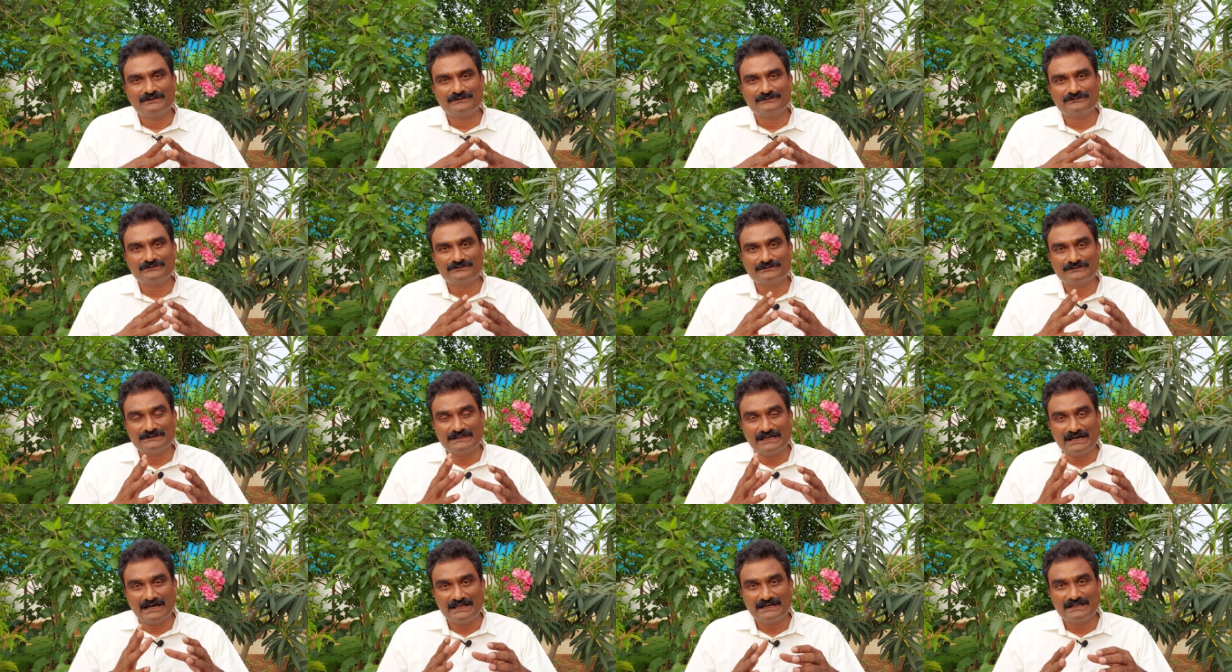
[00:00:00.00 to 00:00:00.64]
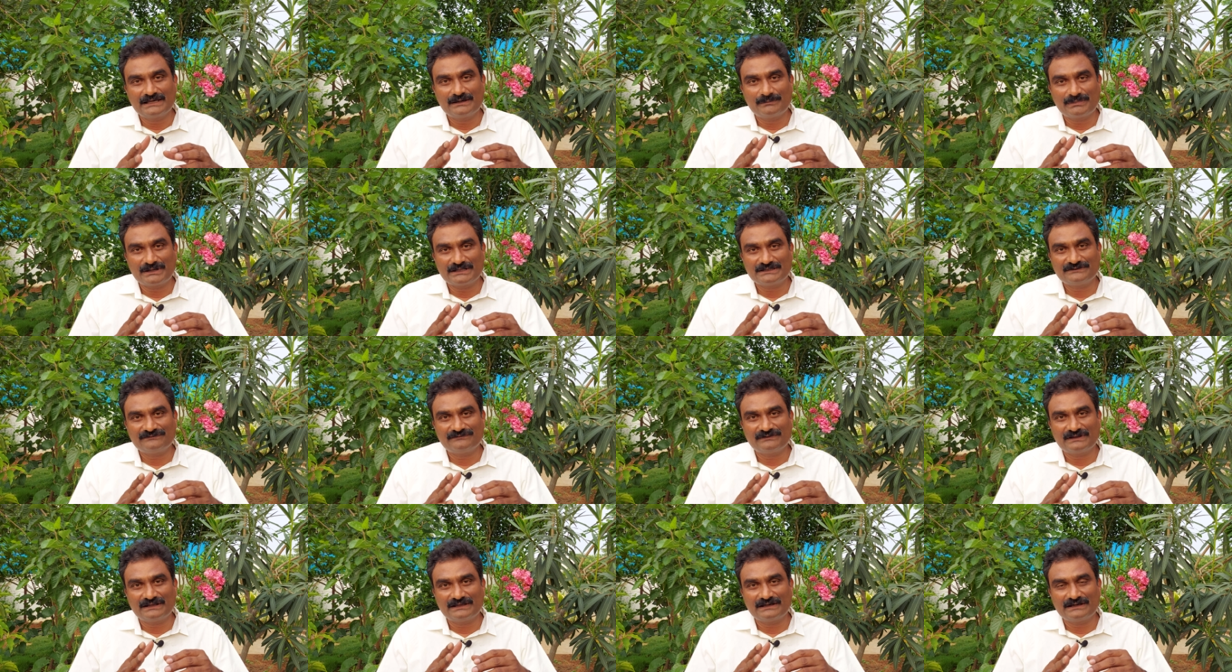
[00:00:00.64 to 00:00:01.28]
సో దానికి
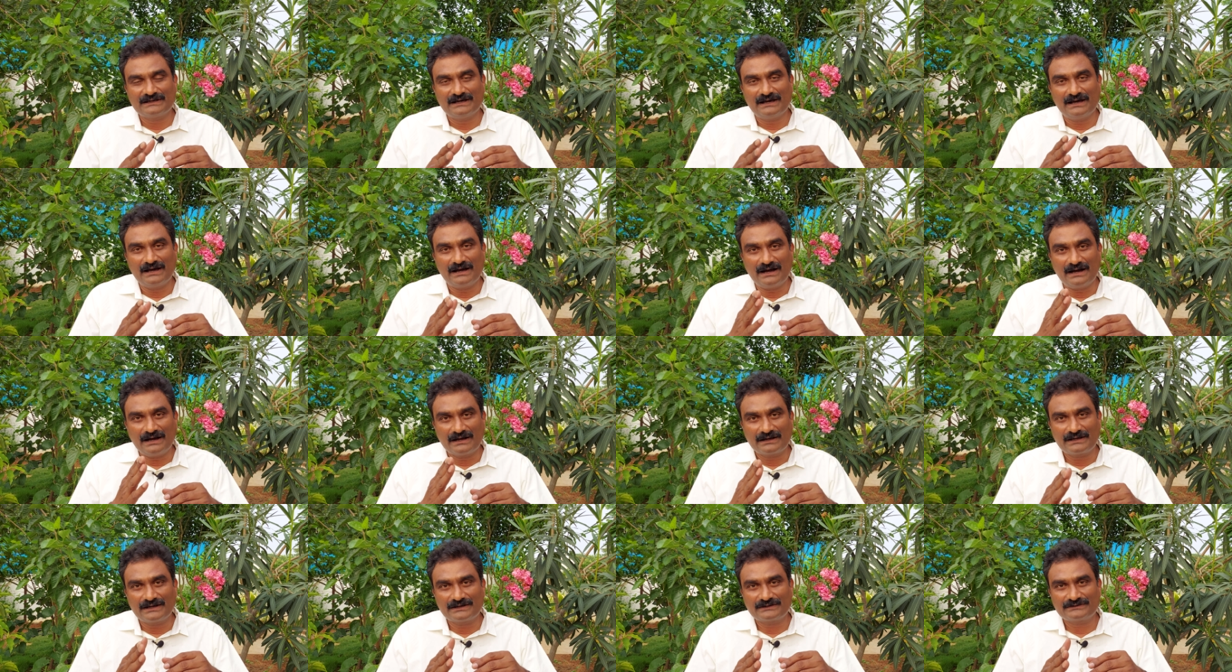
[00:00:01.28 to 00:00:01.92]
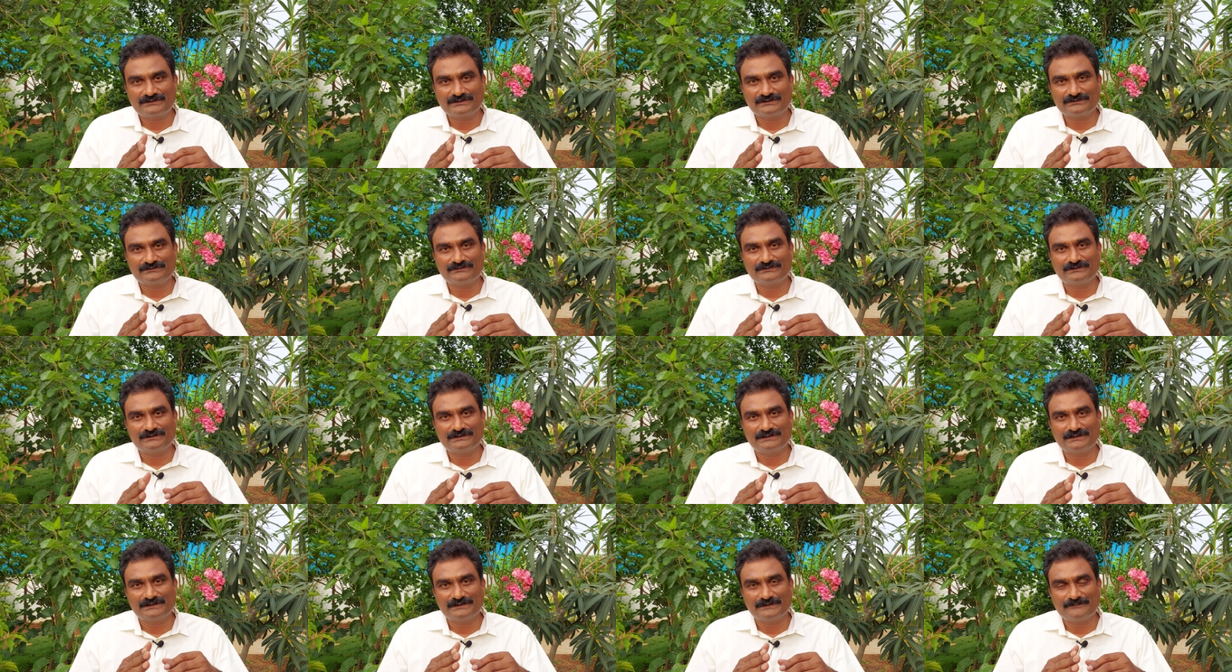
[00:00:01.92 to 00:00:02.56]
ప్రతిఫలంగా ఆ
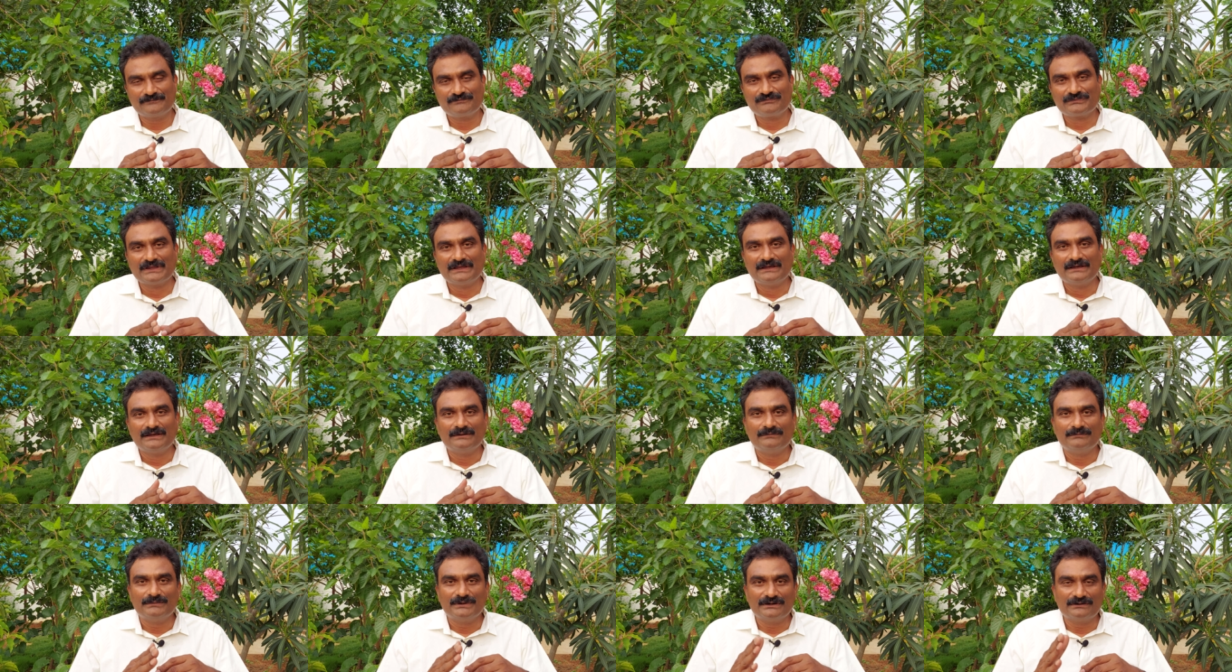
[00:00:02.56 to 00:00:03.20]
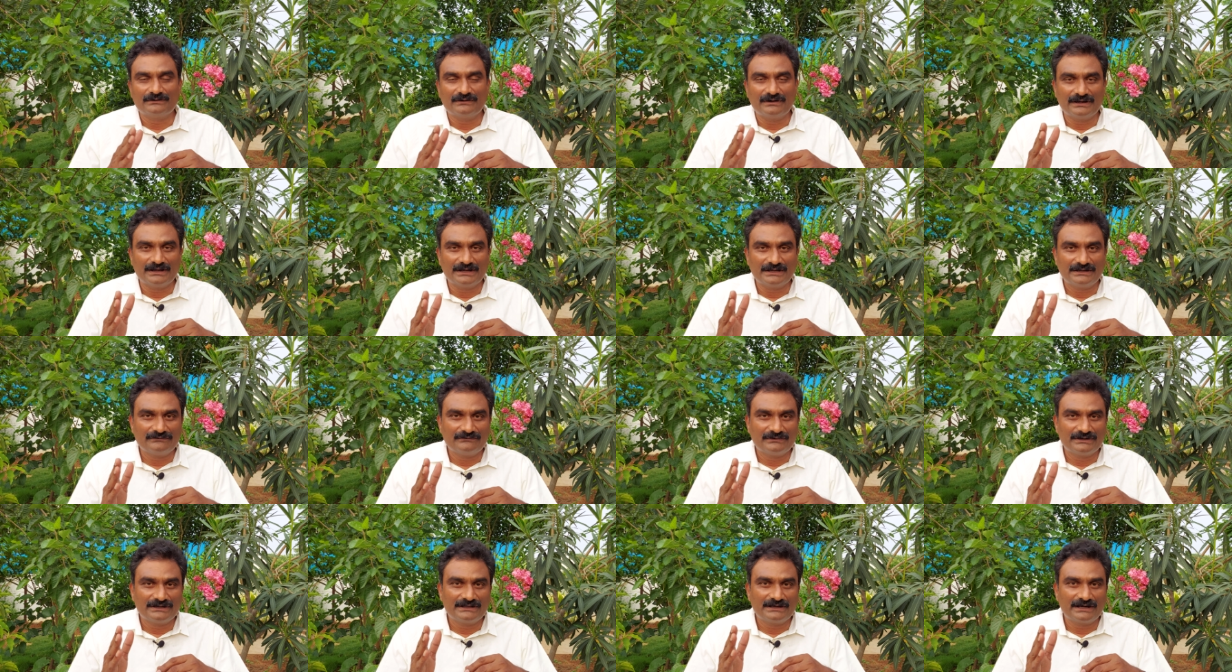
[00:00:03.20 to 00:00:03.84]
కక్షతోటి మీకు
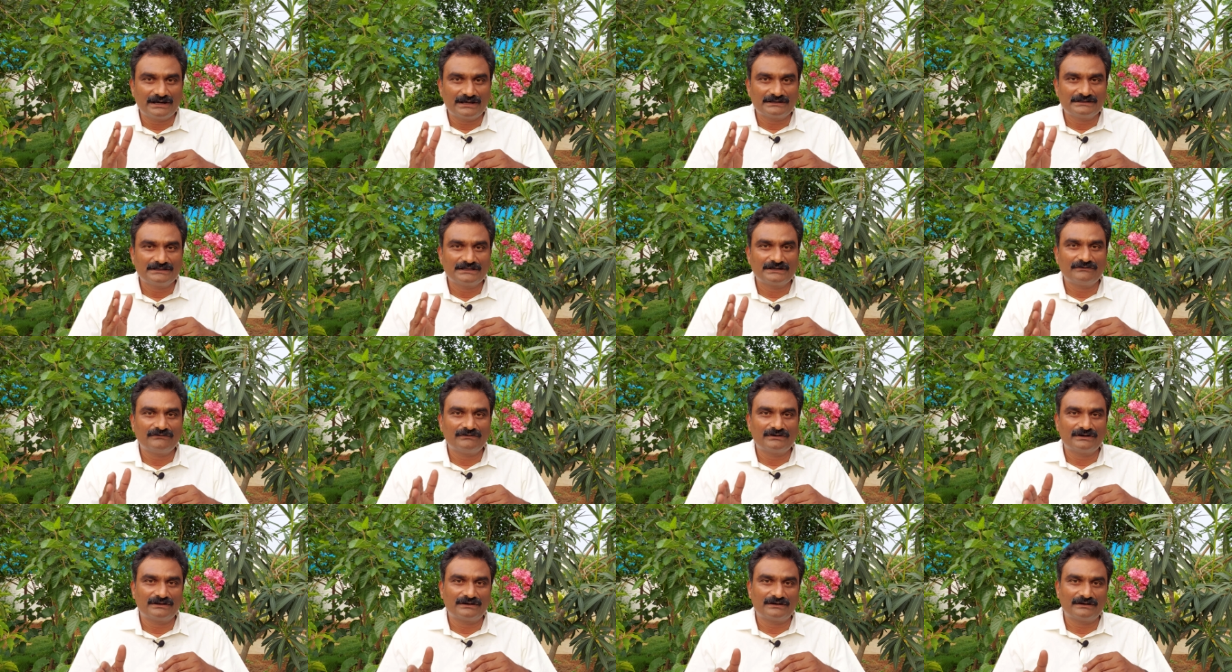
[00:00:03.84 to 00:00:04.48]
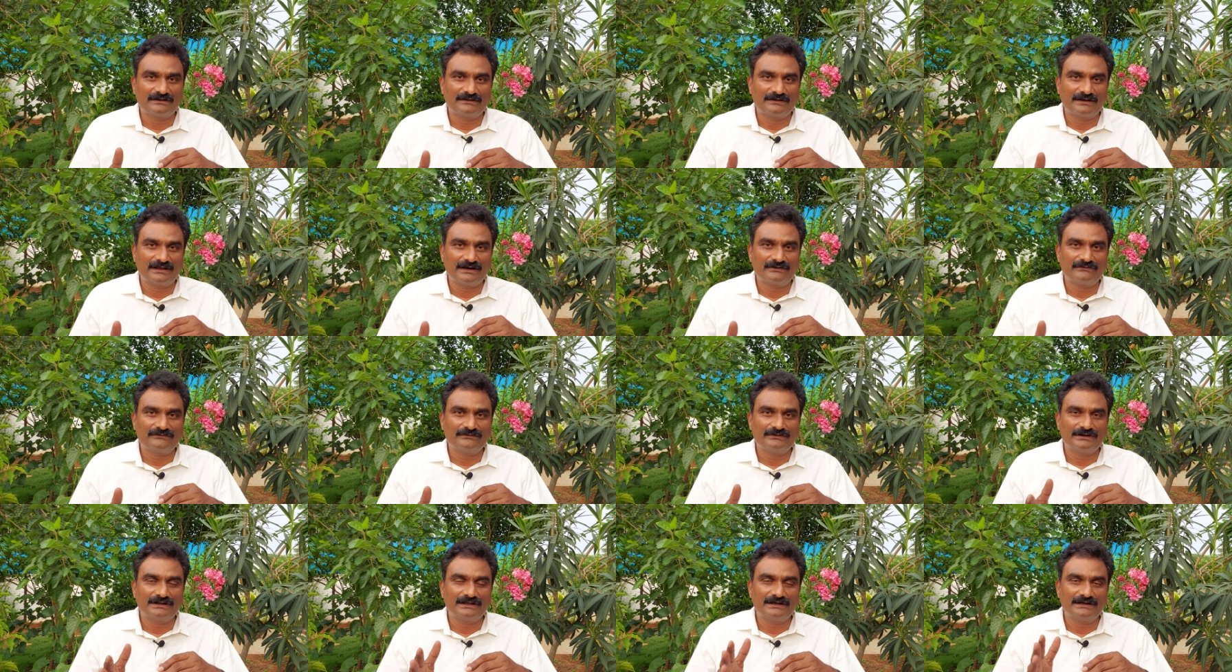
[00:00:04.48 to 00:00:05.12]
ఎటువంటి ఆర్థిక వనరులు
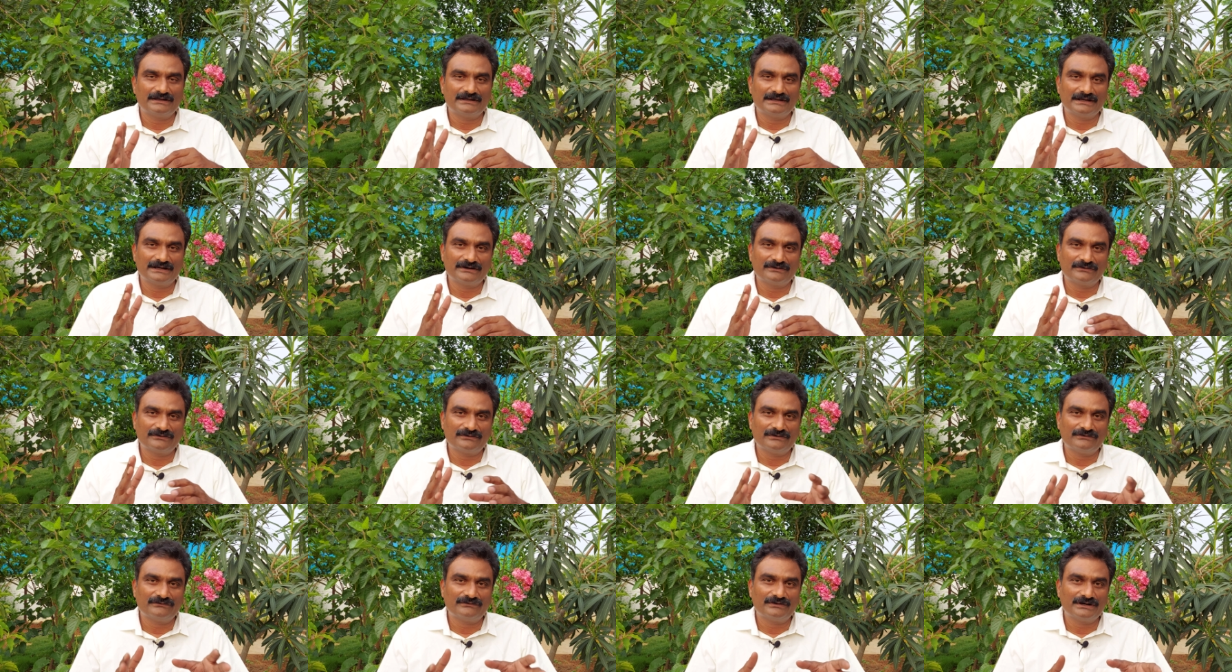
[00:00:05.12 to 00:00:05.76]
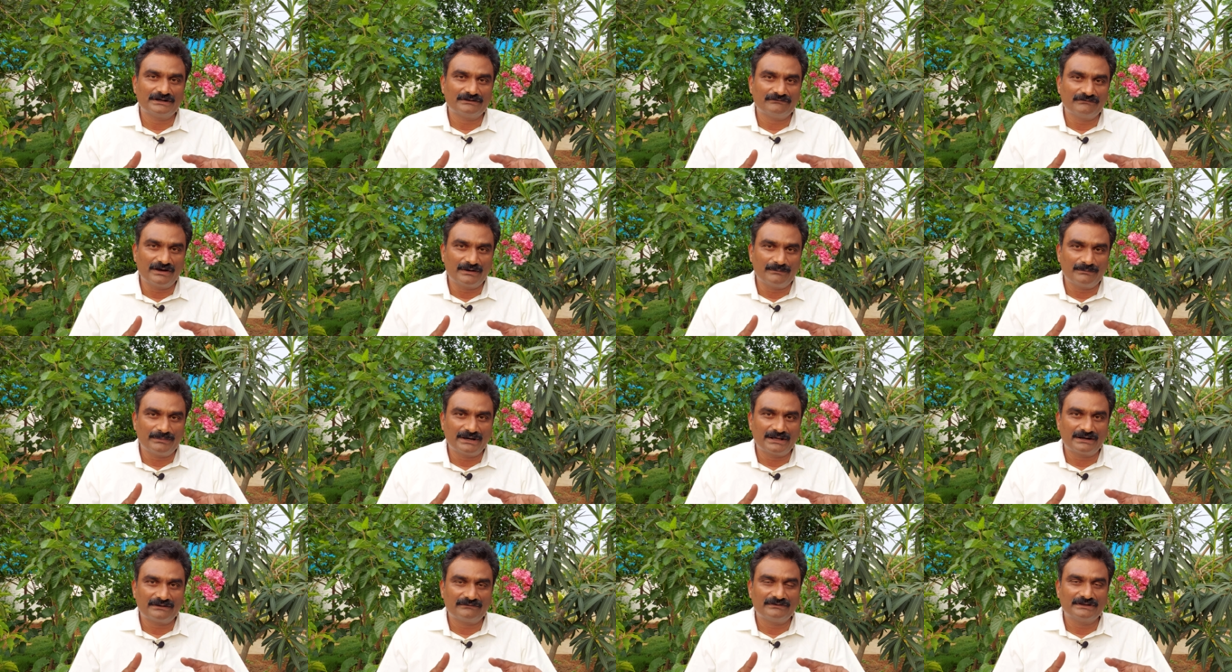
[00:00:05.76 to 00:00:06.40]
రాకుండా ఇక్కడ ఉన్నటువంటి
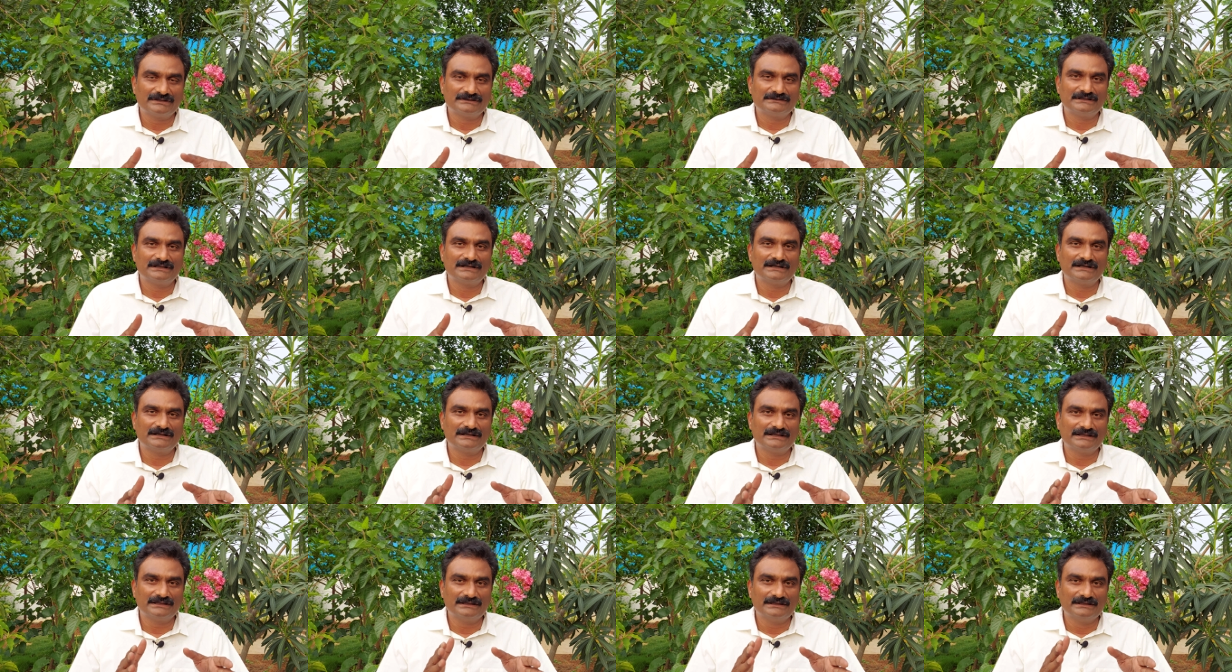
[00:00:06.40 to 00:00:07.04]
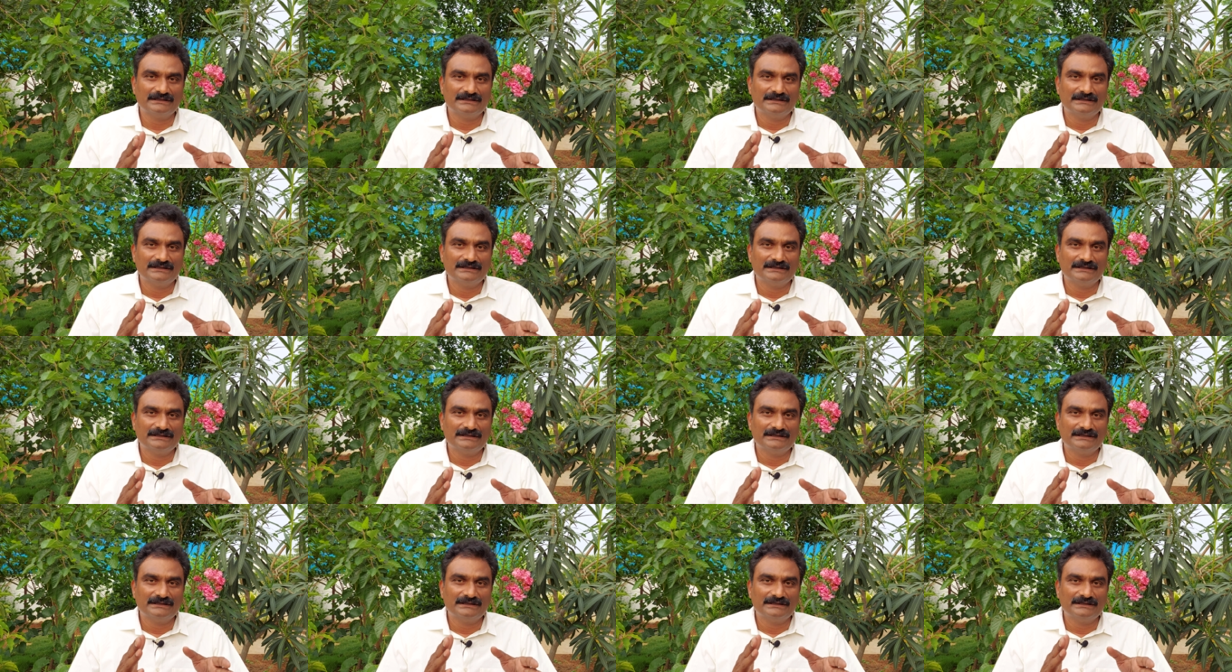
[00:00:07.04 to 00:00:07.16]
వ్యాపారవేత్తల్ని